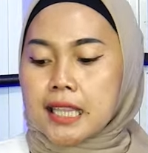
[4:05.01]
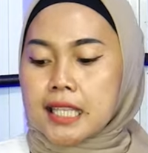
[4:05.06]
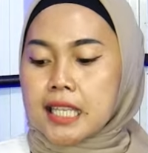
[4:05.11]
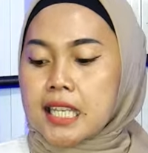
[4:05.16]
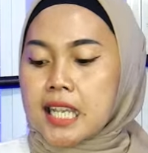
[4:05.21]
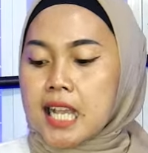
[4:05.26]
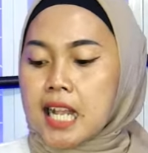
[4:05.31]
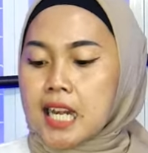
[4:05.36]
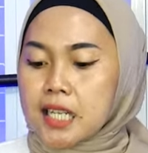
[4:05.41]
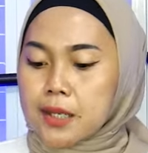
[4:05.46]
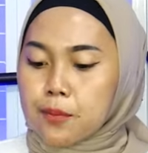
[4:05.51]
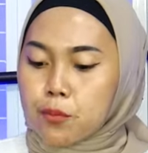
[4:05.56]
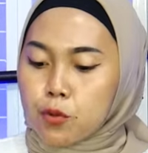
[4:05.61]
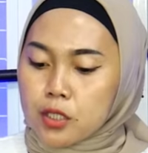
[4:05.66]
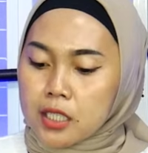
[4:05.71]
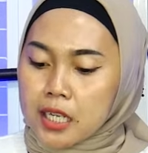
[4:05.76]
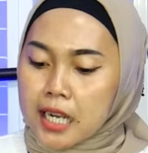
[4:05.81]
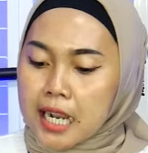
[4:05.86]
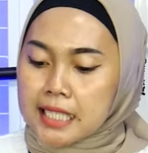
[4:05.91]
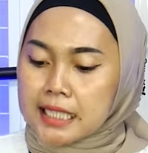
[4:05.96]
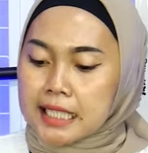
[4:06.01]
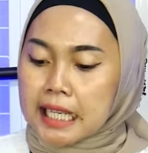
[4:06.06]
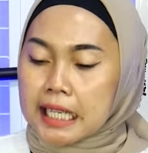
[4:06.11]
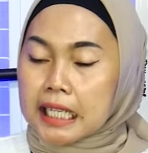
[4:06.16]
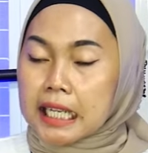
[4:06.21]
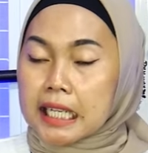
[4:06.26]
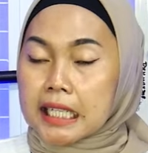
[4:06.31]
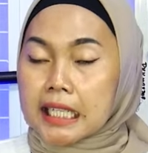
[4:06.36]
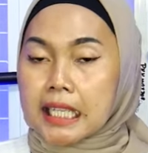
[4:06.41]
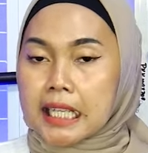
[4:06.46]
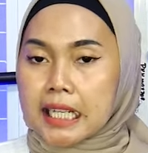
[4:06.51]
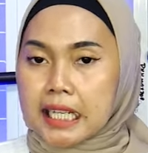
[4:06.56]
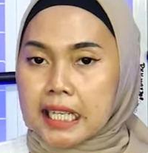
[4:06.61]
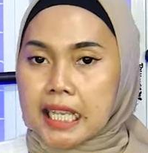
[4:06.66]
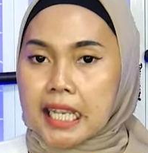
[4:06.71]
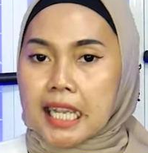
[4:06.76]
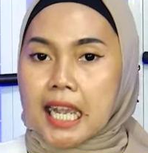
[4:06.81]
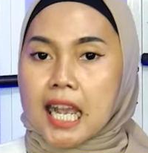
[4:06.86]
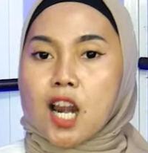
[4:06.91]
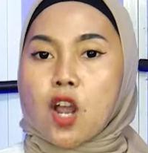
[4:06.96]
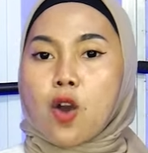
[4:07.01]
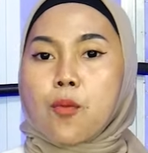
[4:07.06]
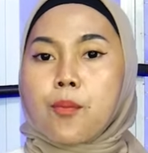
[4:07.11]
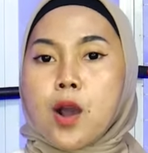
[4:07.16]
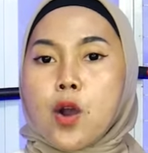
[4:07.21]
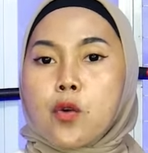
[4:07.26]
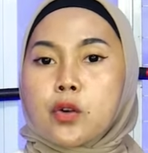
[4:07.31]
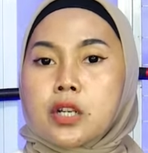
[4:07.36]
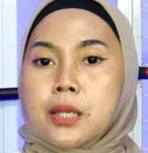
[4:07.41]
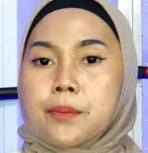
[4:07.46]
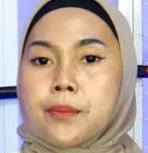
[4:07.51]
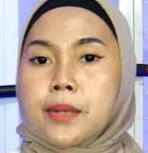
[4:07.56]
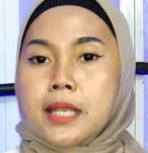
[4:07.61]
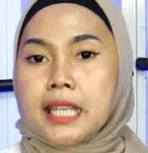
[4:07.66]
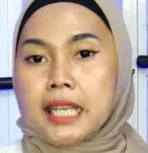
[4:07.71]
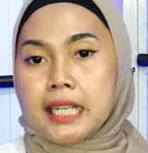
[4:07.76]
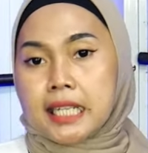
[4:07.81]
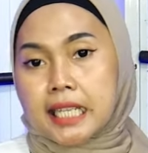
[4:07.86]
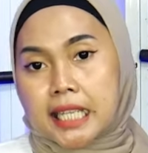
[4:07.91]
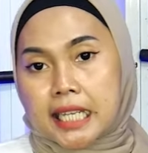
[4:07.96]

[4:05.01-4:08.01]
Tinggal diputer aja ke kiri kalau mau dibikin